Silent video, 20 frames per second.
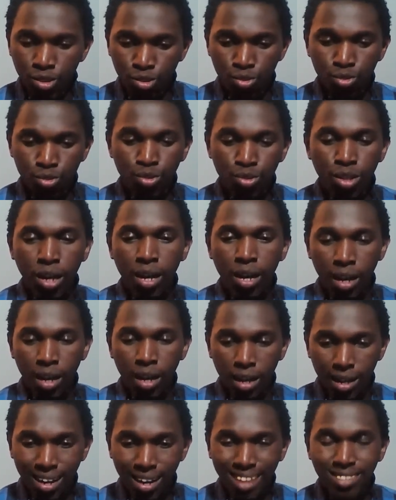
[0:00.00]
sur
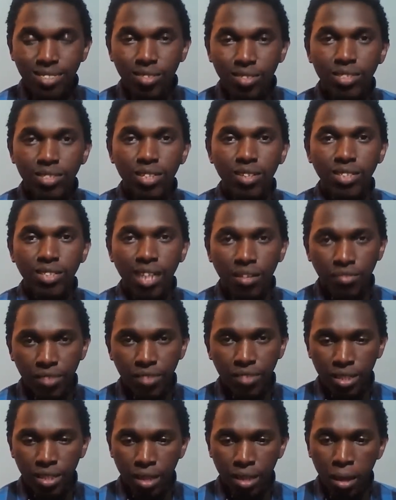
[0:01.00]
la santé en
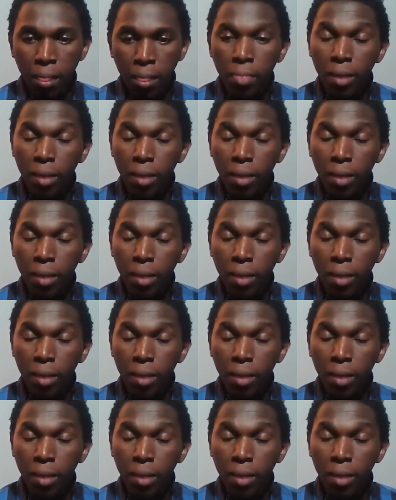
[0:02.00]
Afrique